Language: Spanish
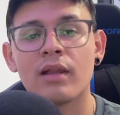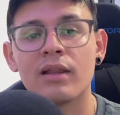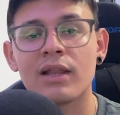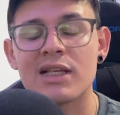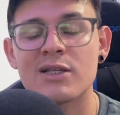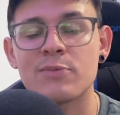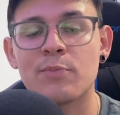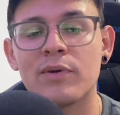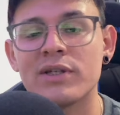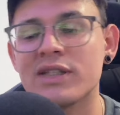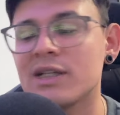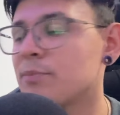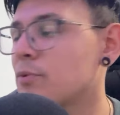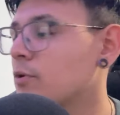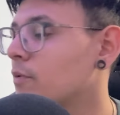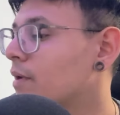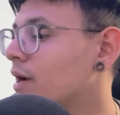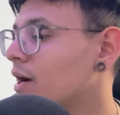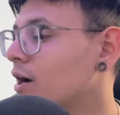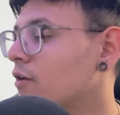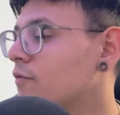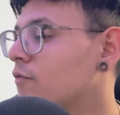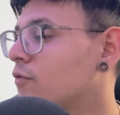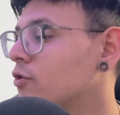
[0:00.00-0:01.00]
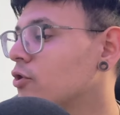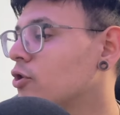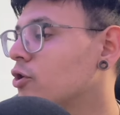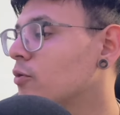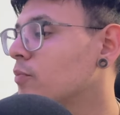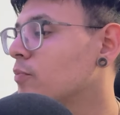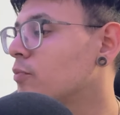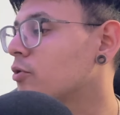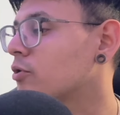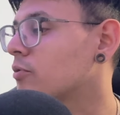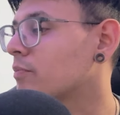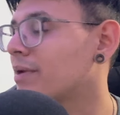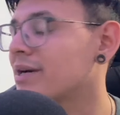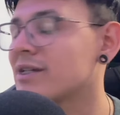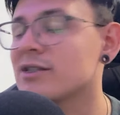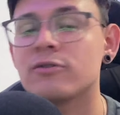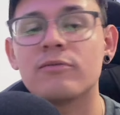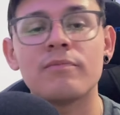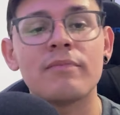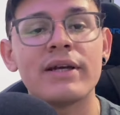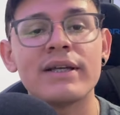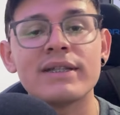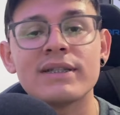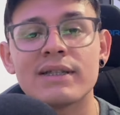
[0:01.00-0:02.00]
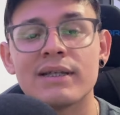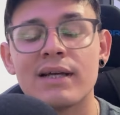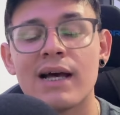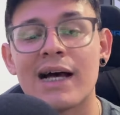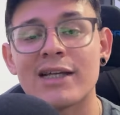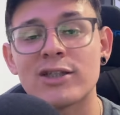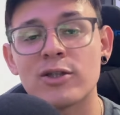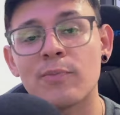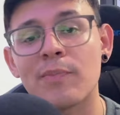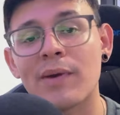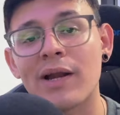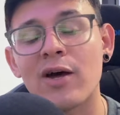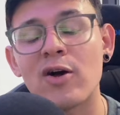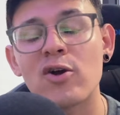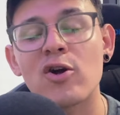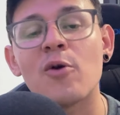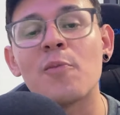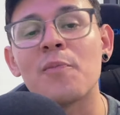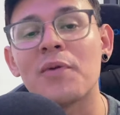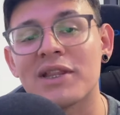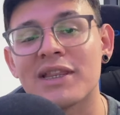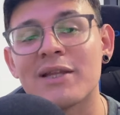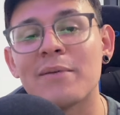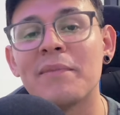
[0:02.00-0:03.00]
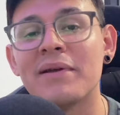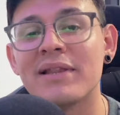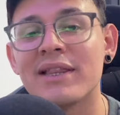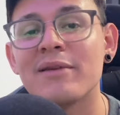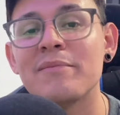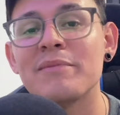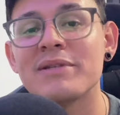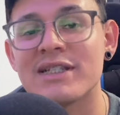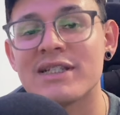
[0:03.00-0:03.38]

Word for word: Después de probarlo a fondo por más de un mes, ha superado completamente mis